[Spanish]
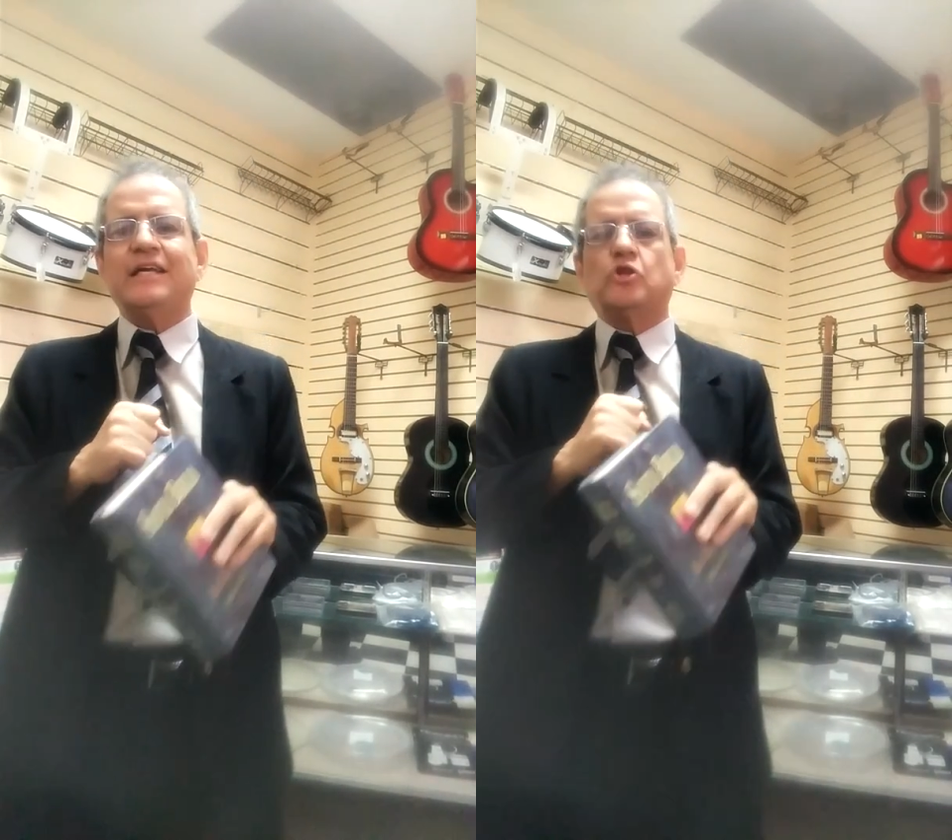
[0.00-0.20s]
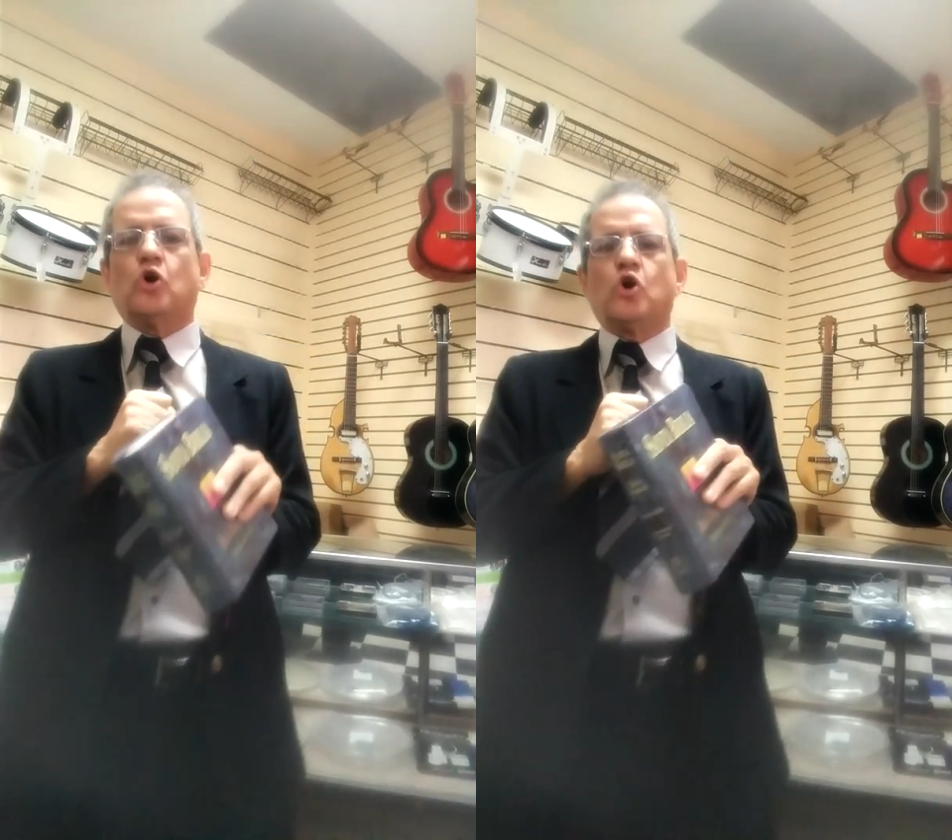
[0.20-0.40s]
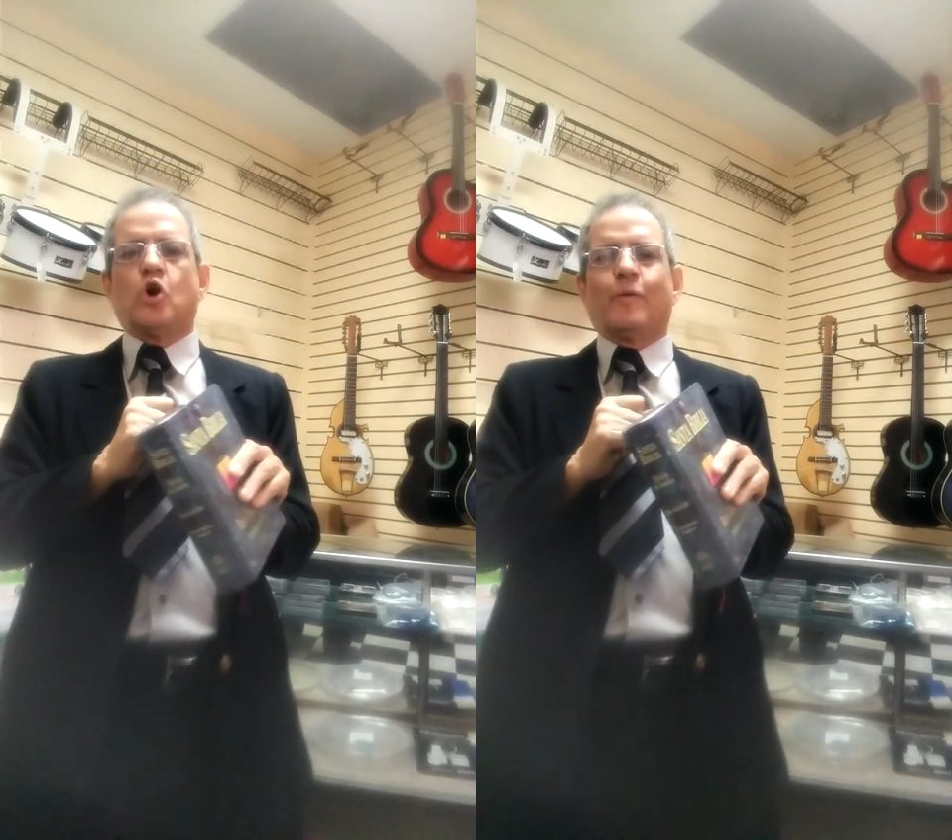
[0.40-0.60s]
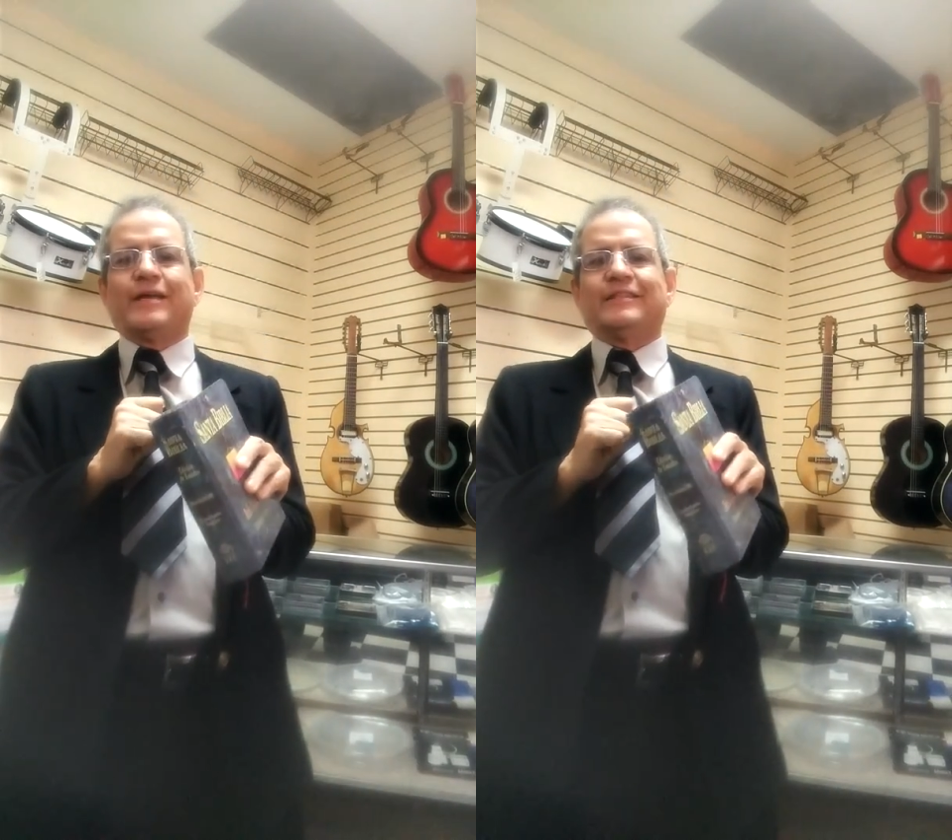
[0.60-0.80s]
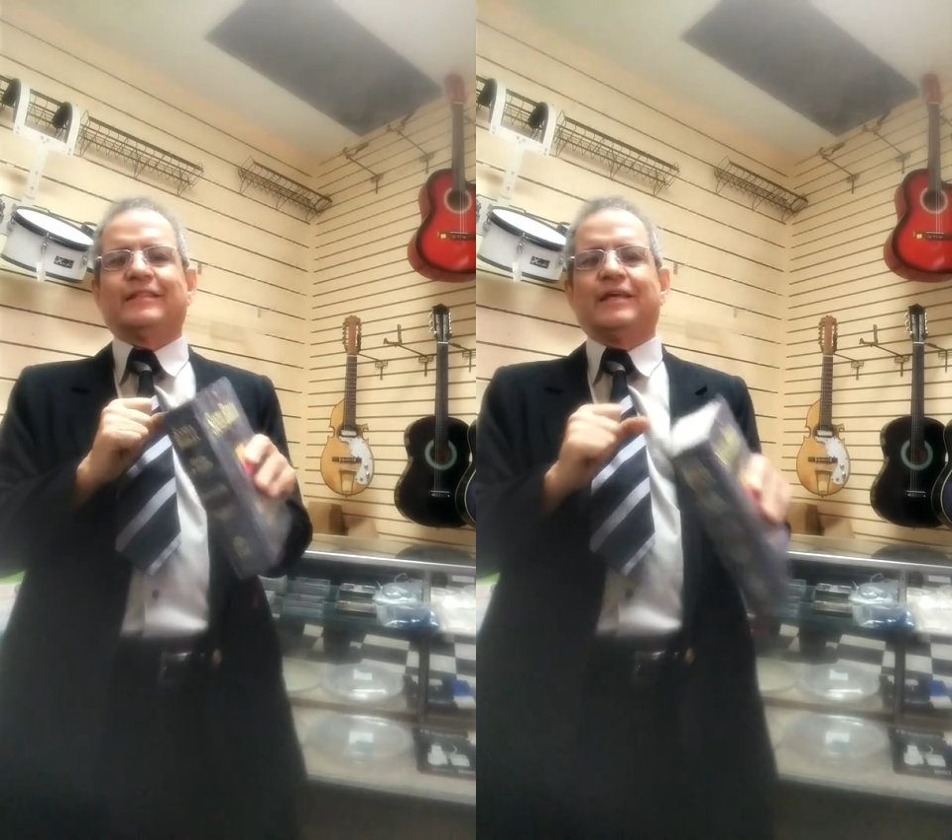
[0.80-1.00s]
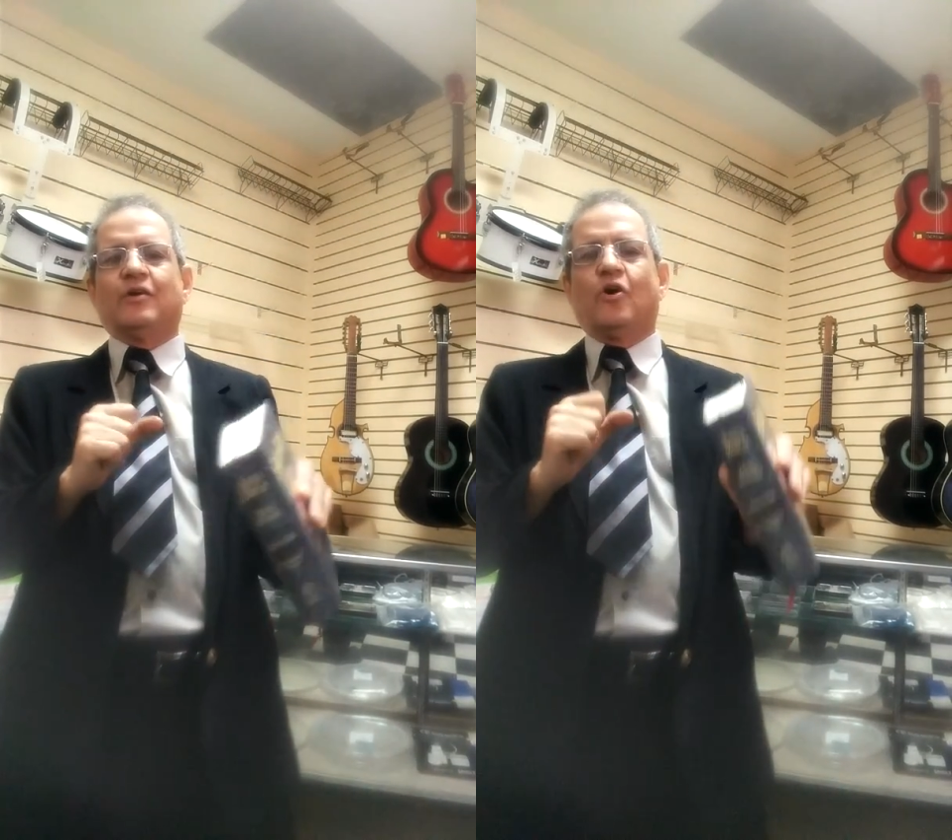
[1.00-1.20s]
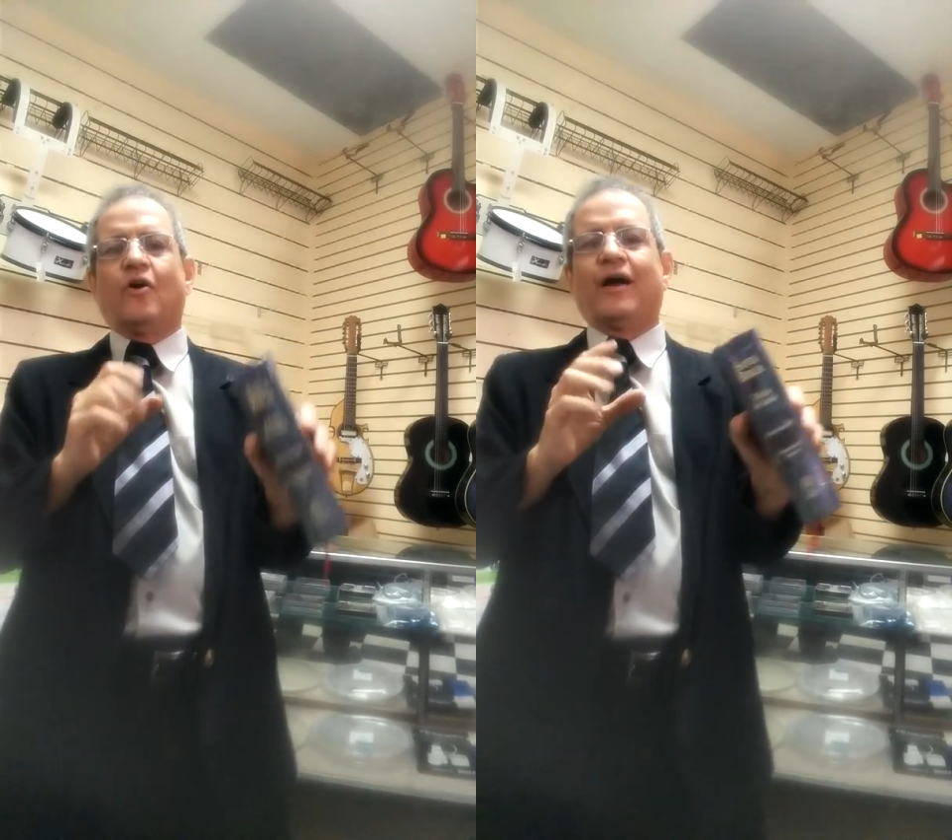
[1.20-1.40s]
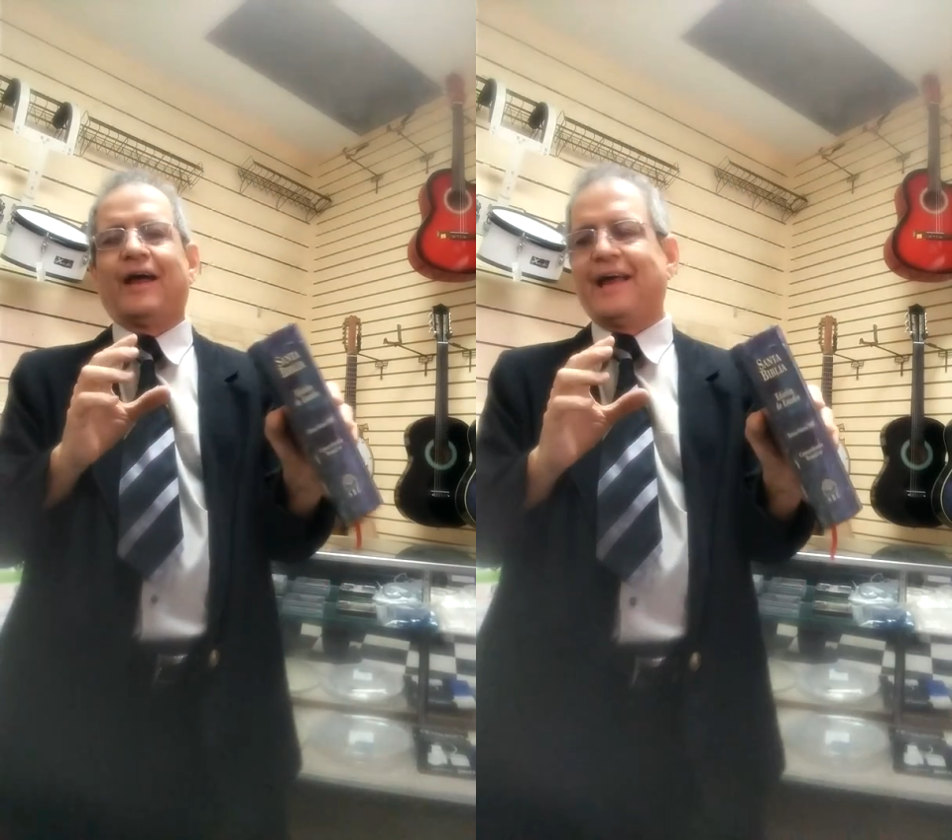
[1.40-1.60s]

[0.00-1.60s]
y Dios lo bendijo